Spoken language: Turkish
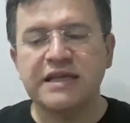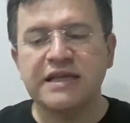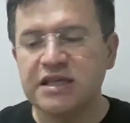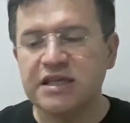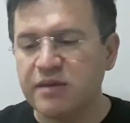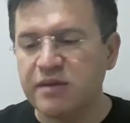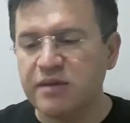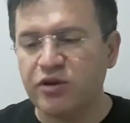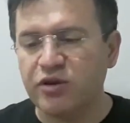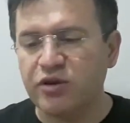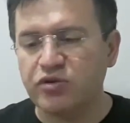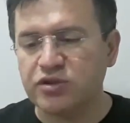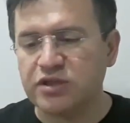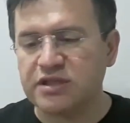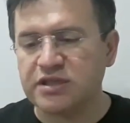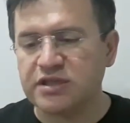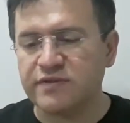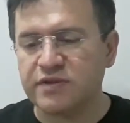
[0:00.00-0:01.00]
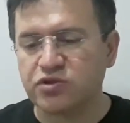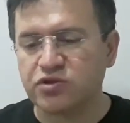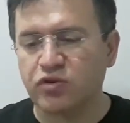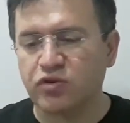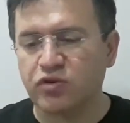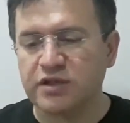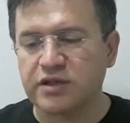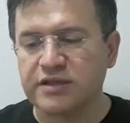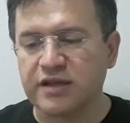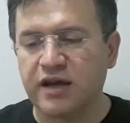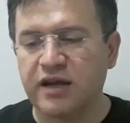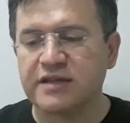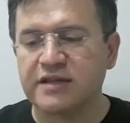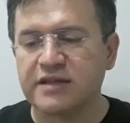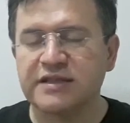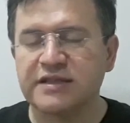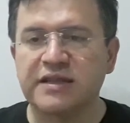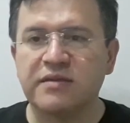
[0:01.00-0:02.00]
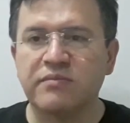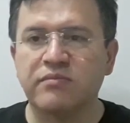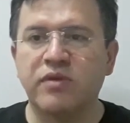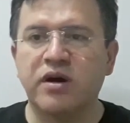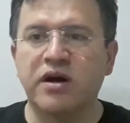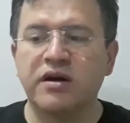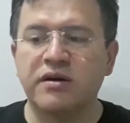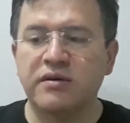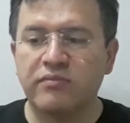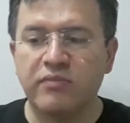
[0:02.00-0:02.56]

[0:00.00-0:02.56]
2000 öncesi ve sonrası arasındaki ma